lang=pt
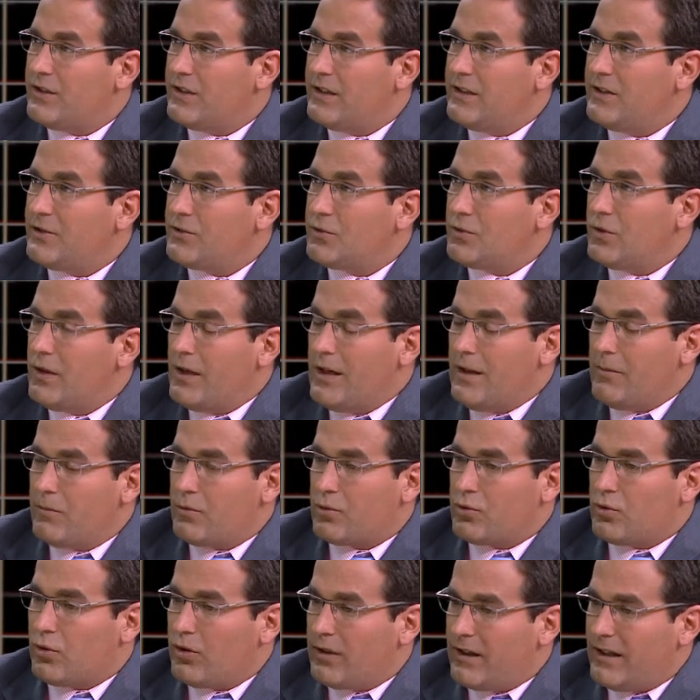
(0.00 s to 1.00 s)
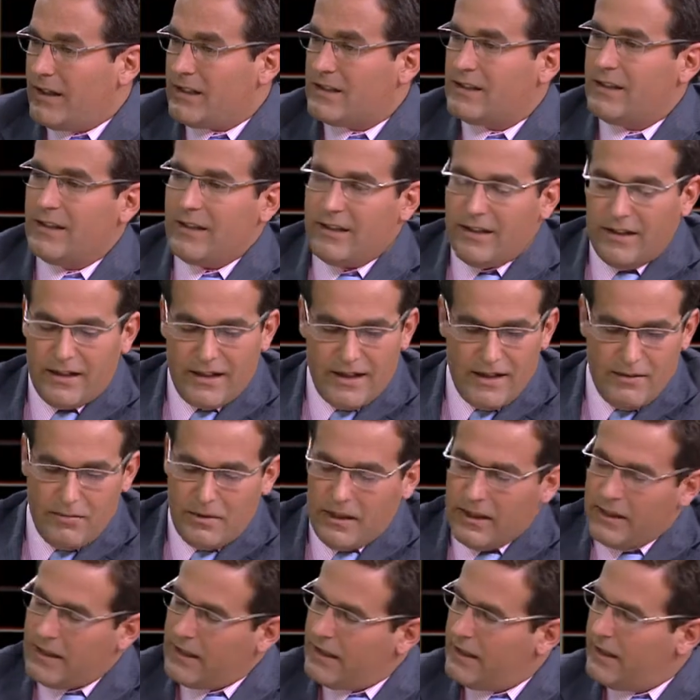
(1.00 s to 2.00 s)
disso, por toda esta
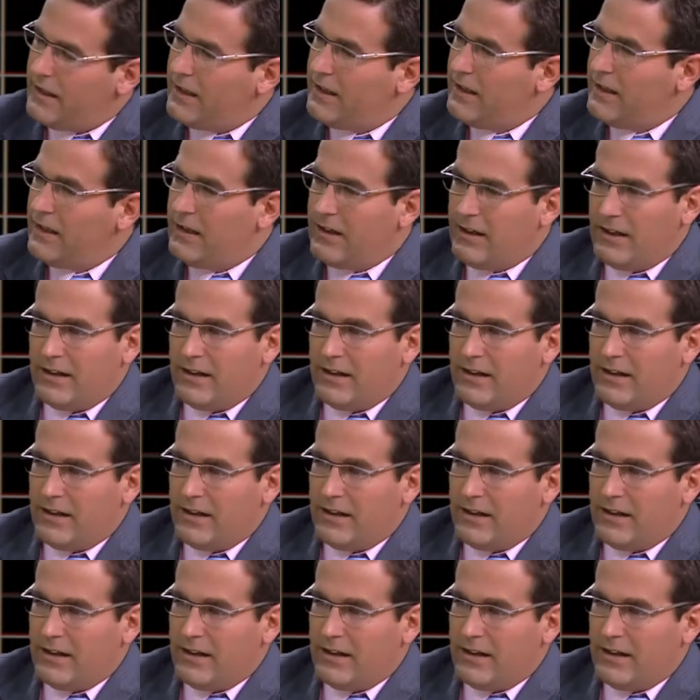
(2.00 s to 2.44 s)
dinâmica